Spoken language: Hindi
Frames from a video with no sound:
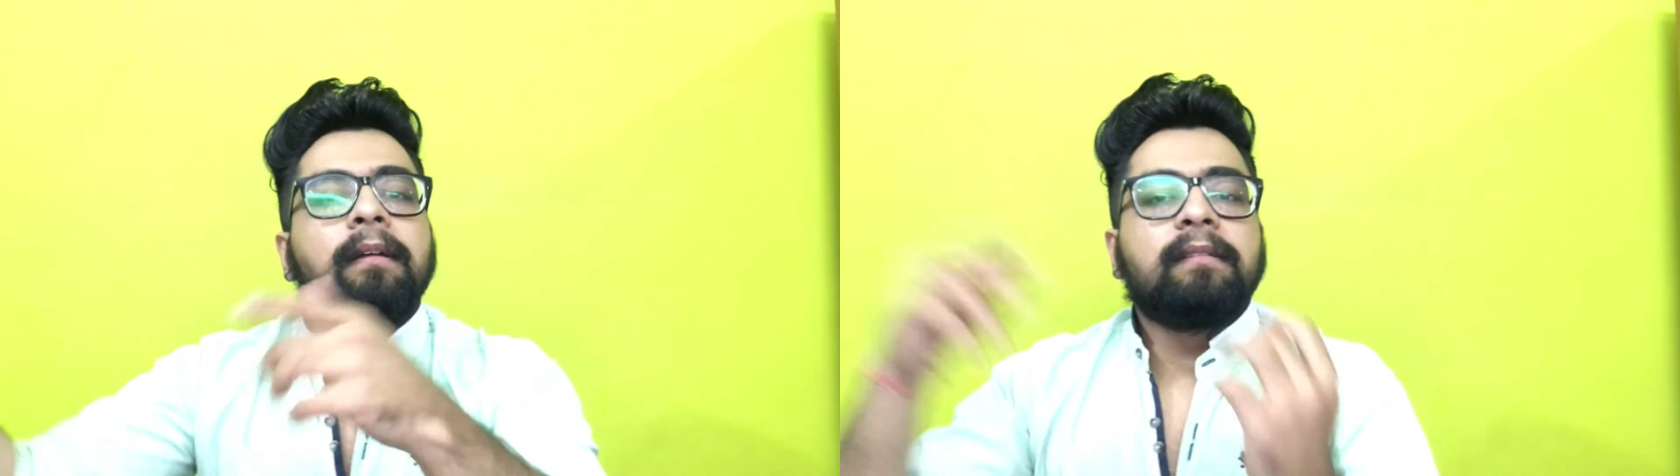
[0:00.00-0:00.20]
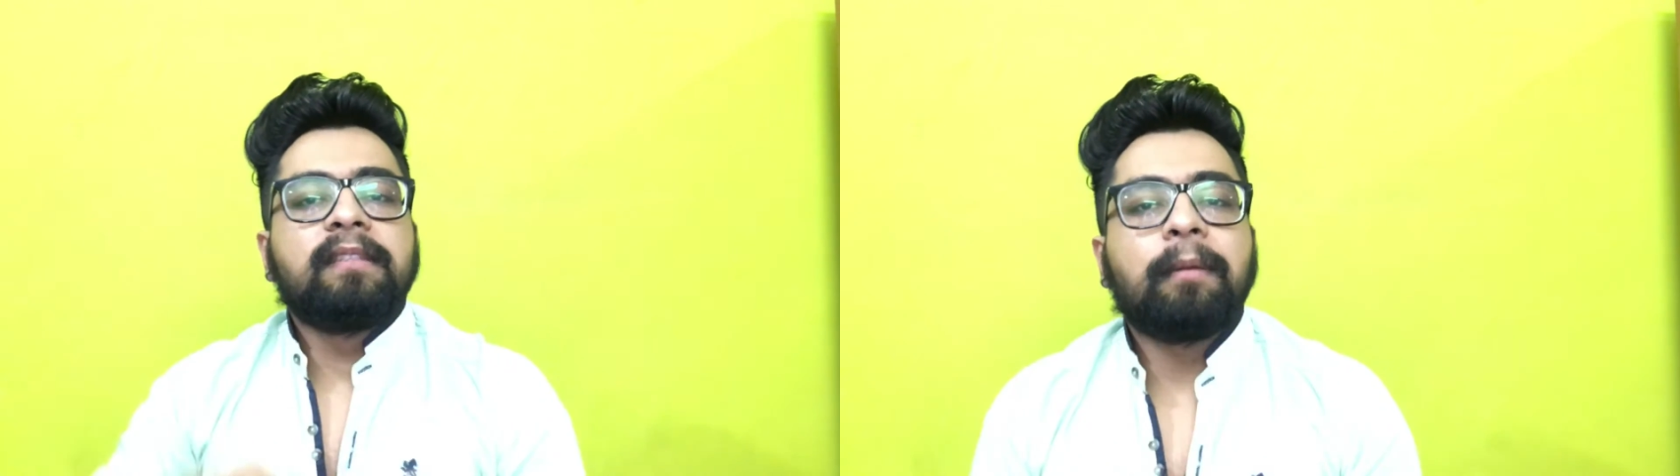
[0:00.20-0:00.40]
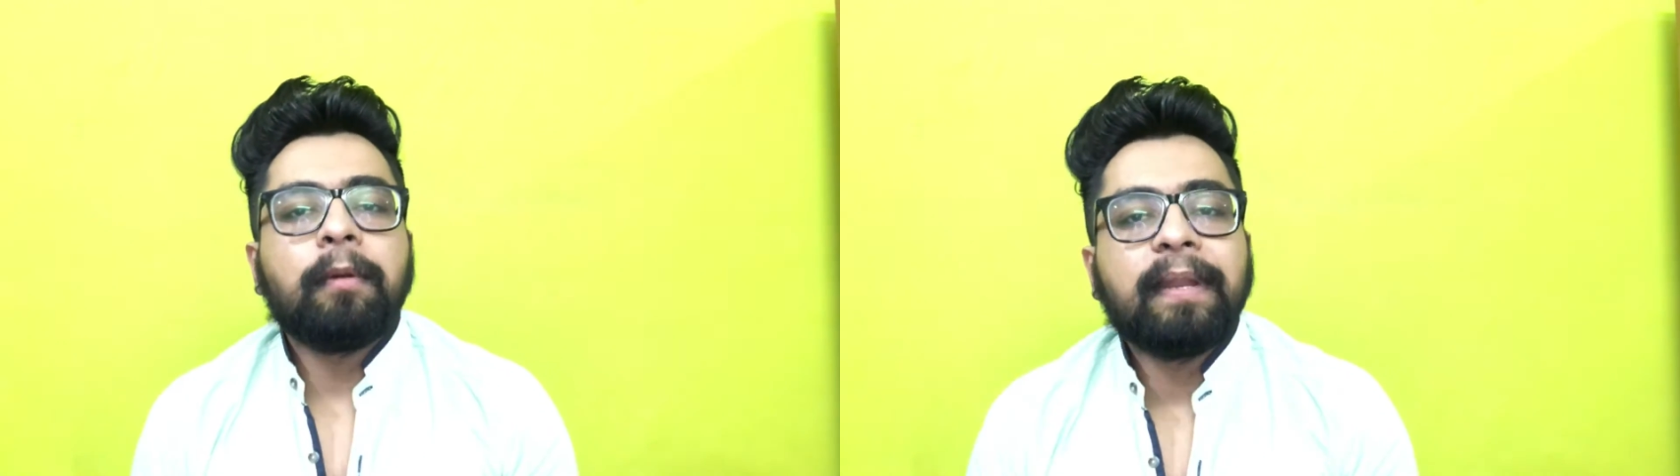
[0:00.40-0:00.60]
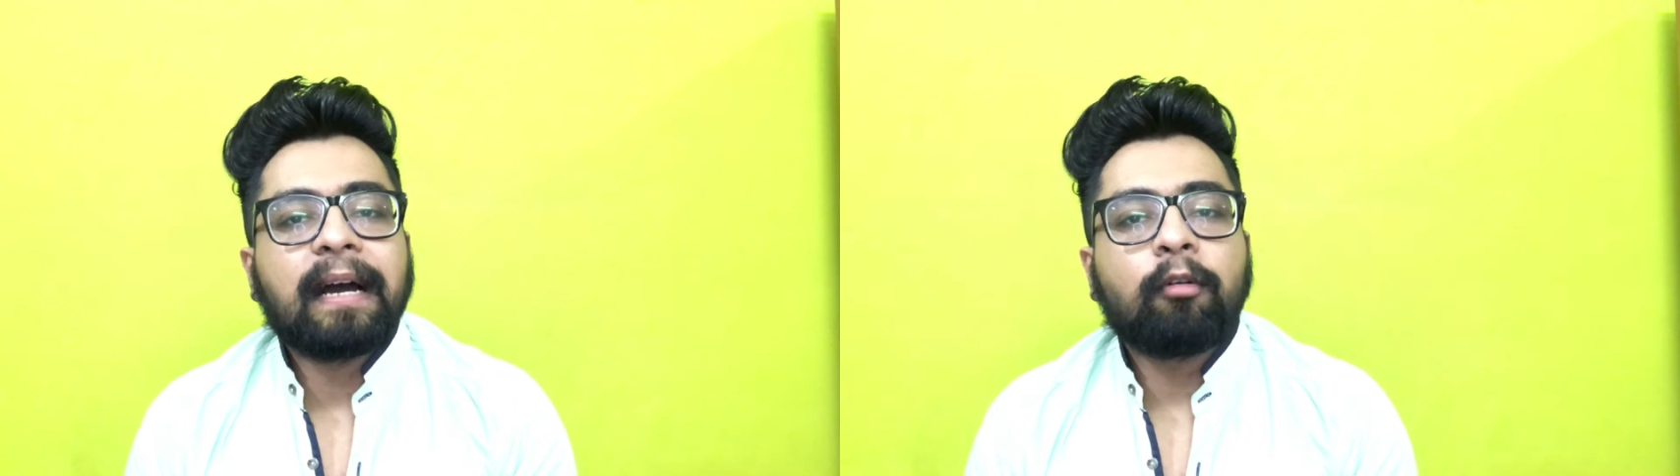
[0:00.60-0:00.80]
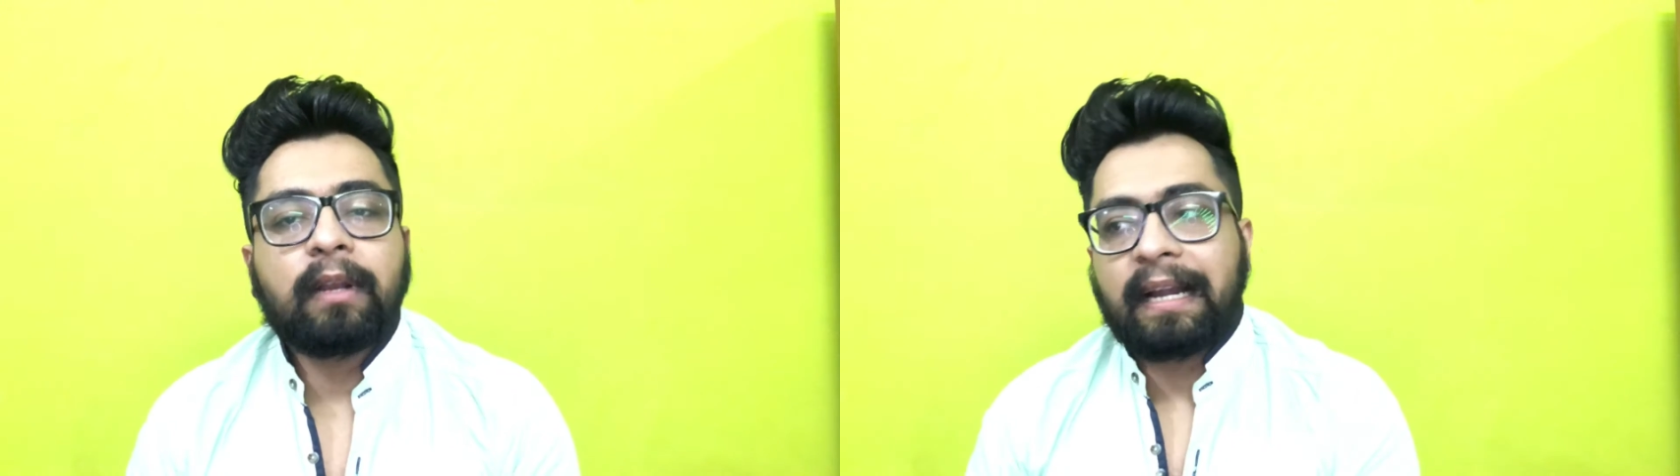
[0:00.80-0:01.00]
जब भी
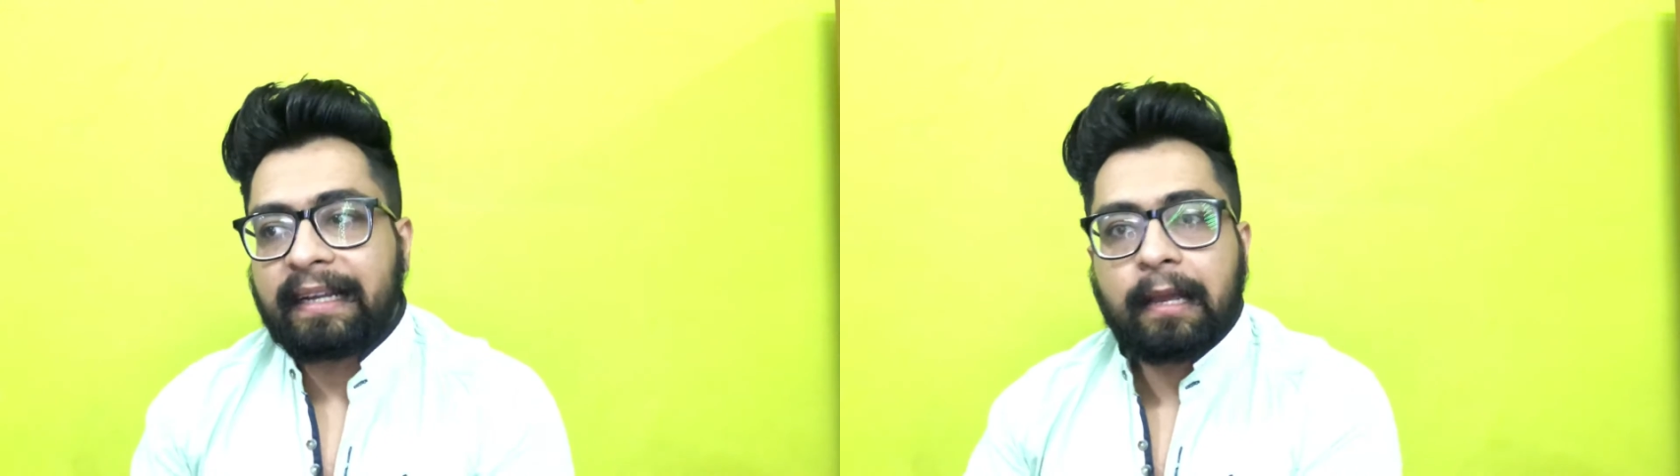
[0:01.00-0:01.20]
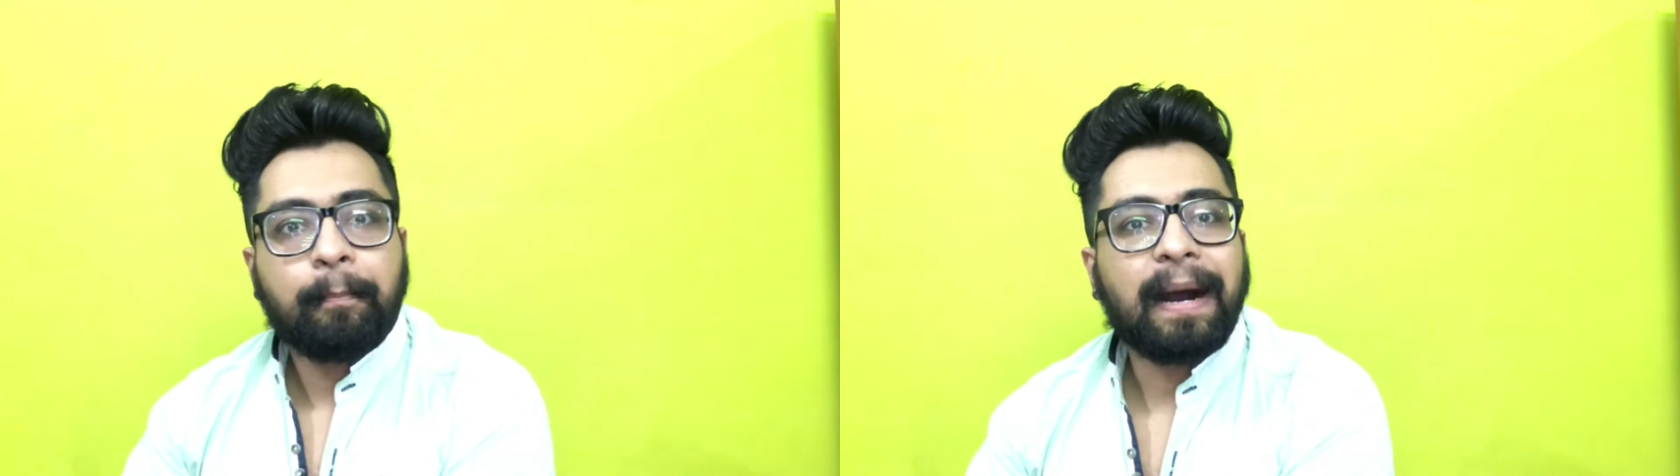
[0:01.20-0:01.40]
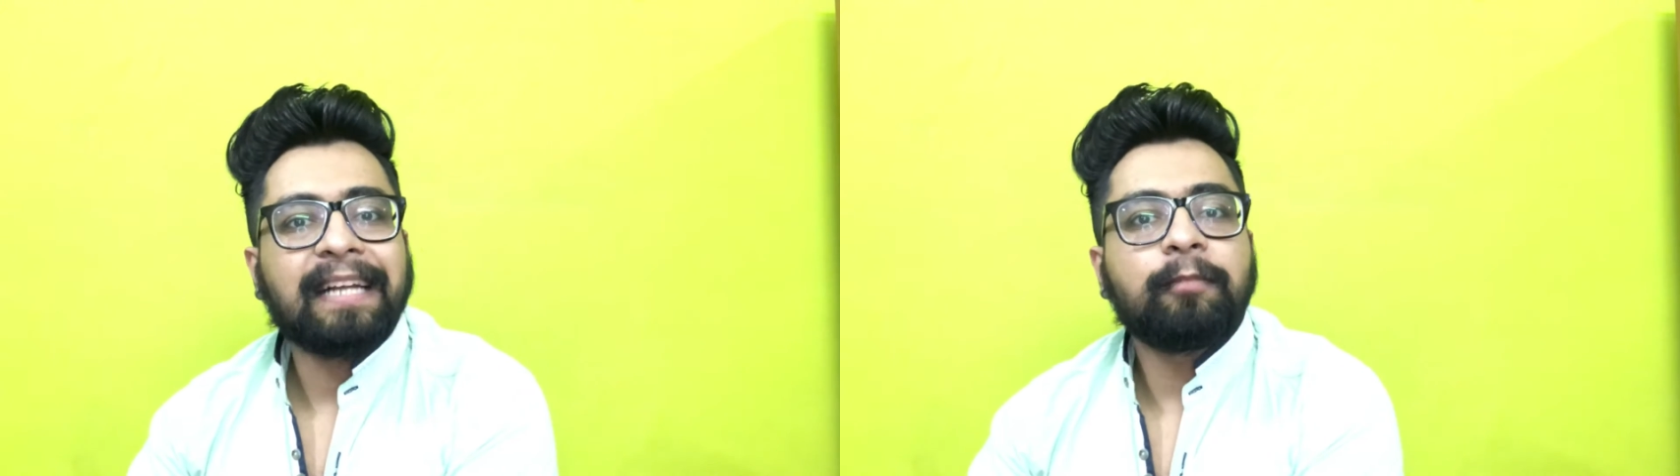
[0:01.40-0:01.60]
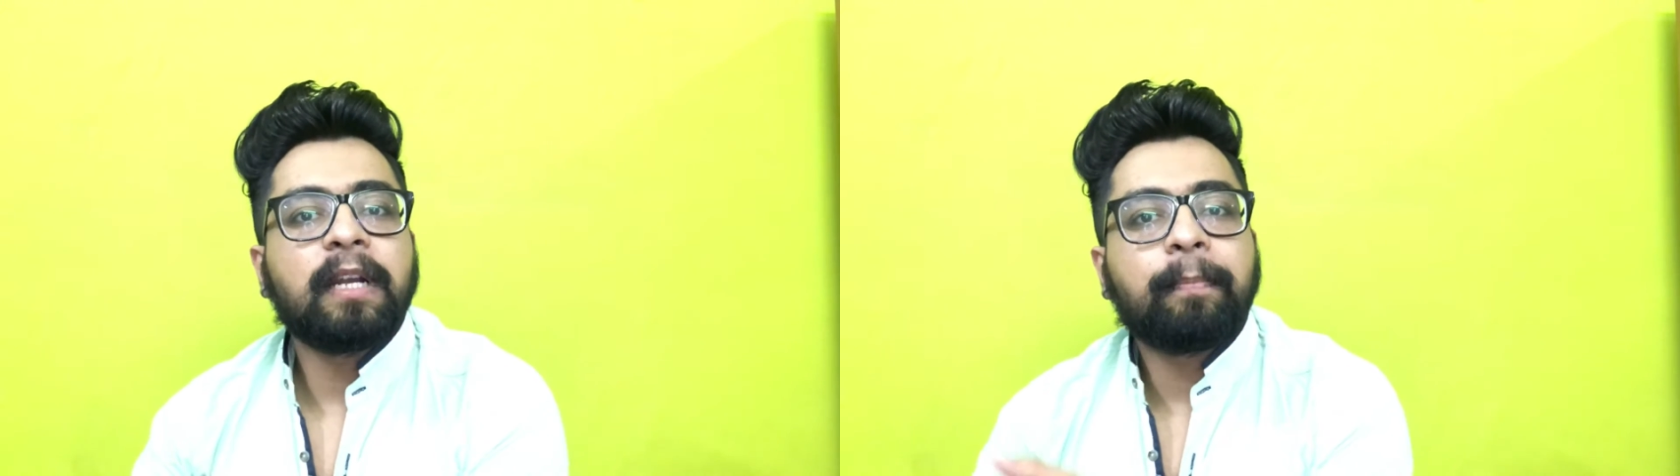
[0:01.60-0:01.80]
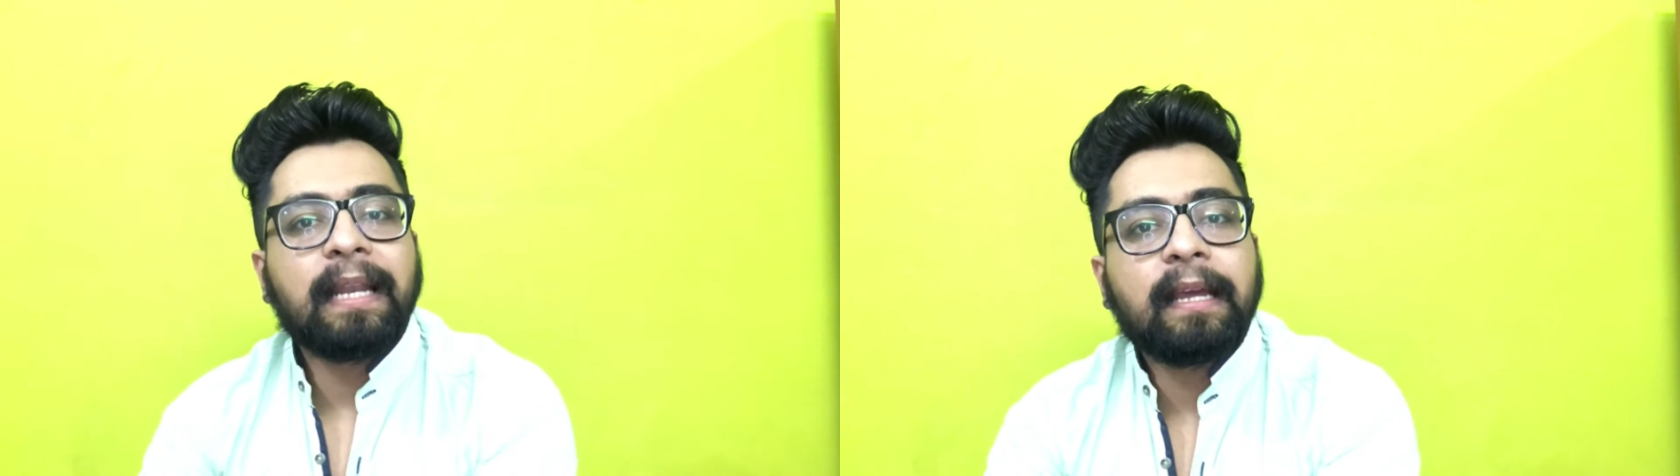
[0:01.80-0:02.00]
नाखून काटने पांच मिनट
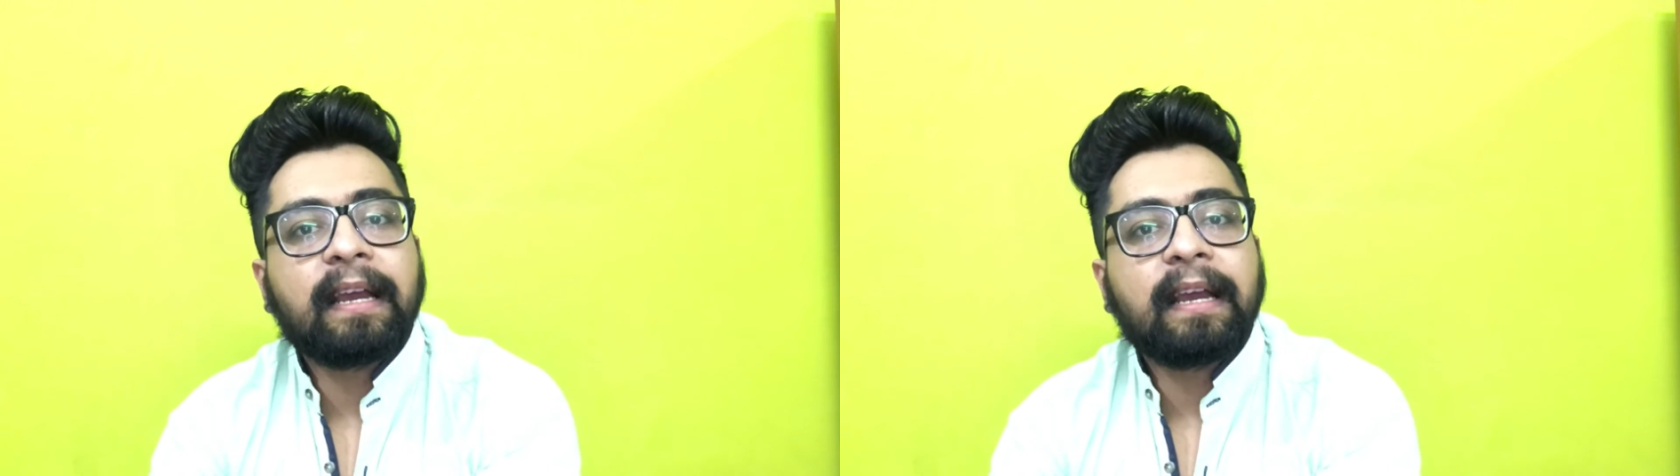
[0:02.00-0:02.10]
पहले